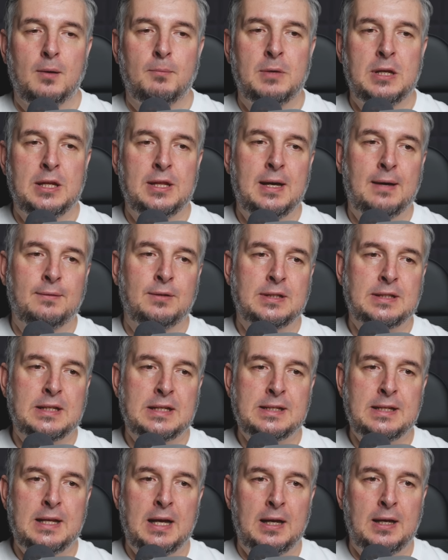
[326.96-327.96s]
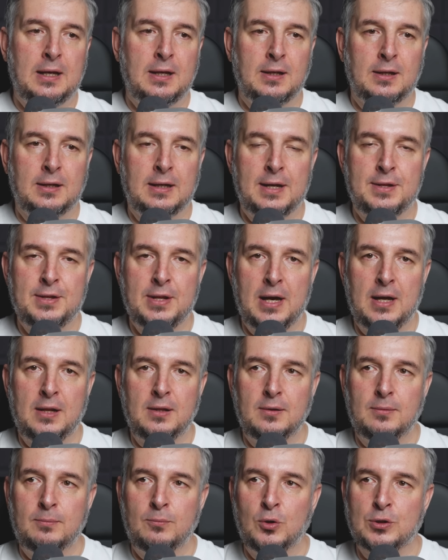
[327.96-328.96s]
Мы недавно создали
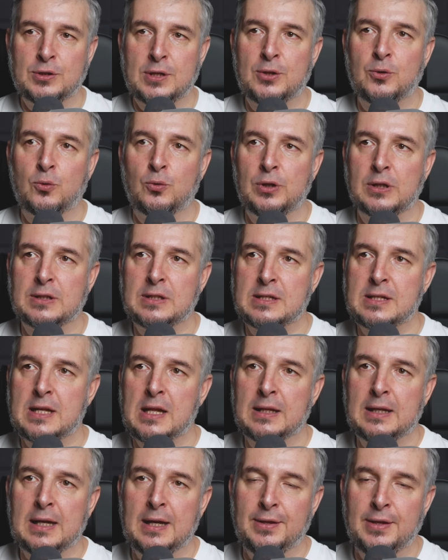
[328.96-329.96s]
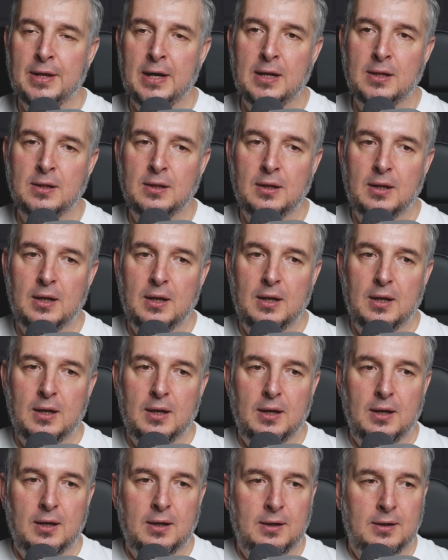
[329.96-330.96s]
канал, мой сотрудник создал канал
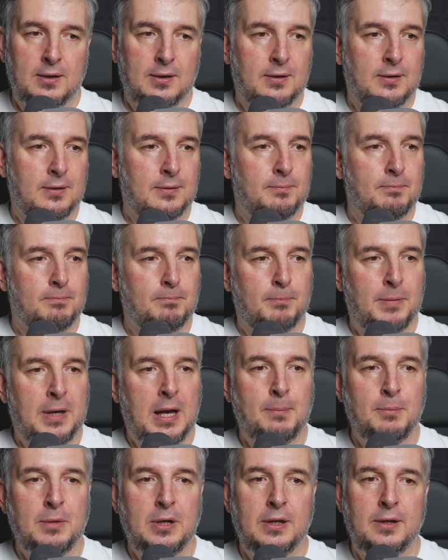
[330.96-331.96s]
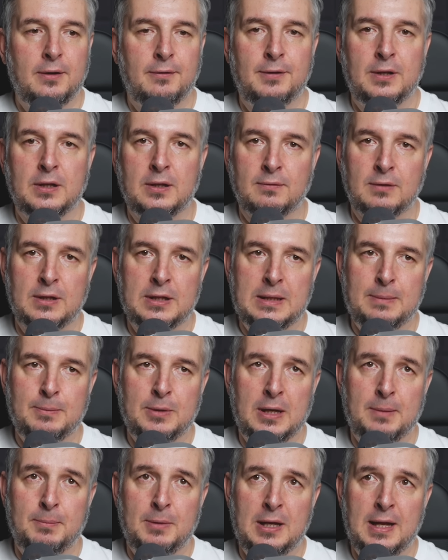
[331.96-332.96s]
э, «Прямые эфиры
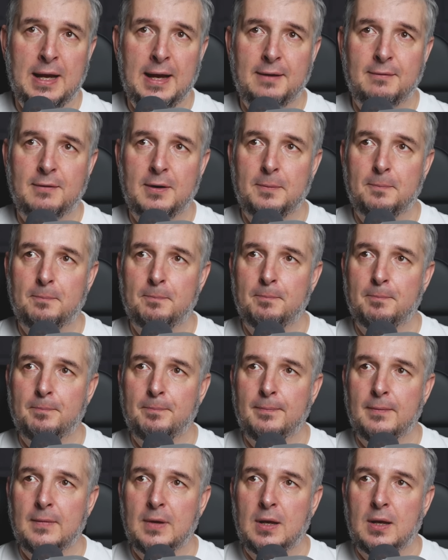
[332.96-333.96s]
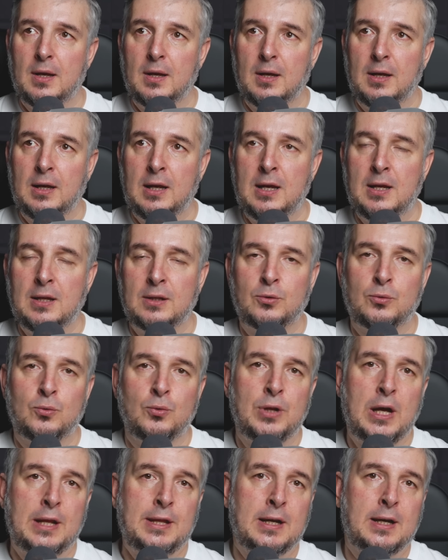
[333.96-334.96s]
Владимира Беляева», и
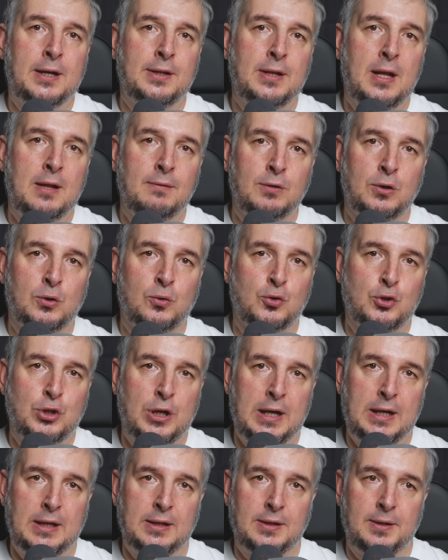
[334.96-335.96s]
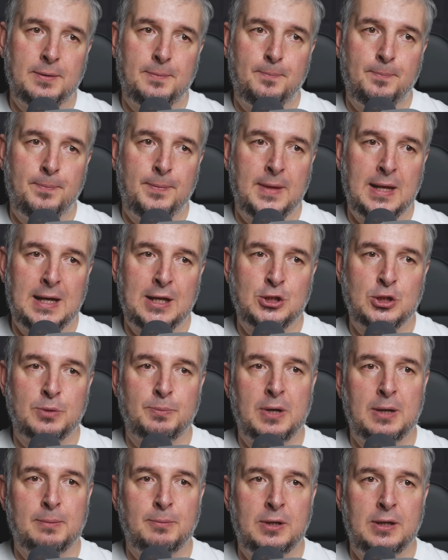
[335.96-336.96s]
туда на канал выгружает наши
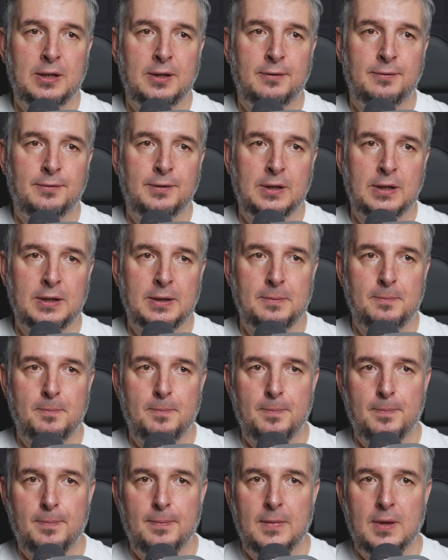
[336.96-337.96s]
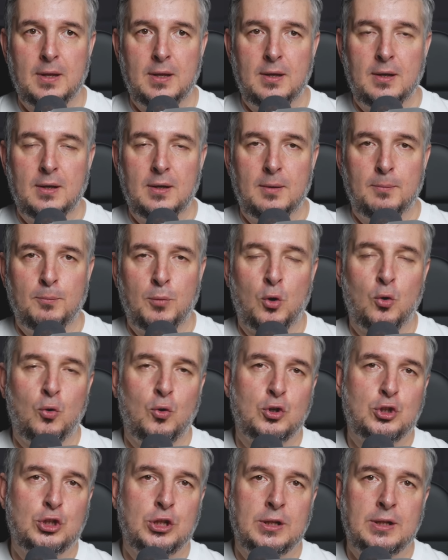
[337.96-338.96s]
прямые эфиры.
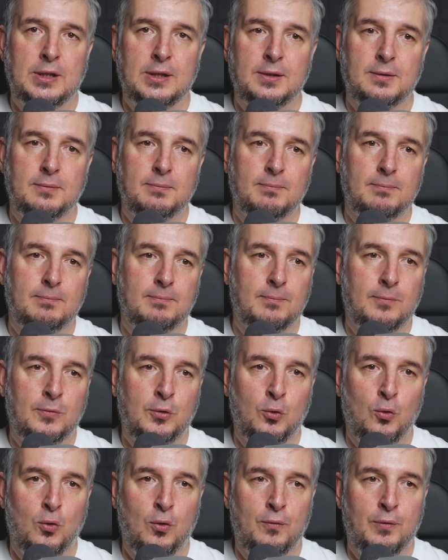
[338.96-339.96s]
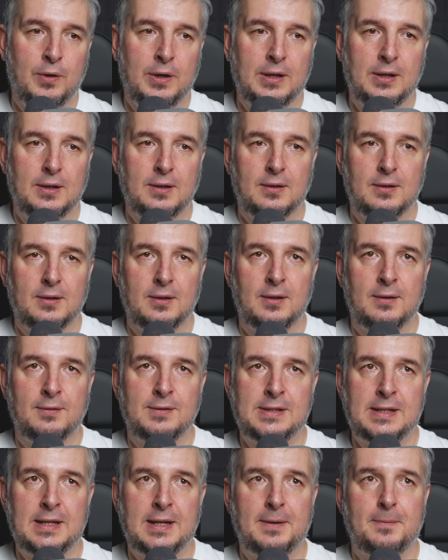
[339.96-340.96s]
Прошлые, новые,
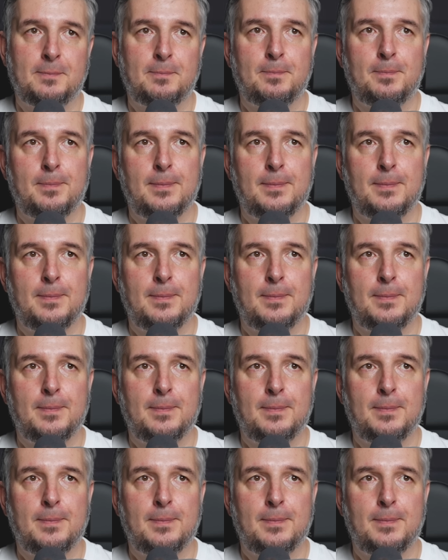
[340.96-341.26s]
все.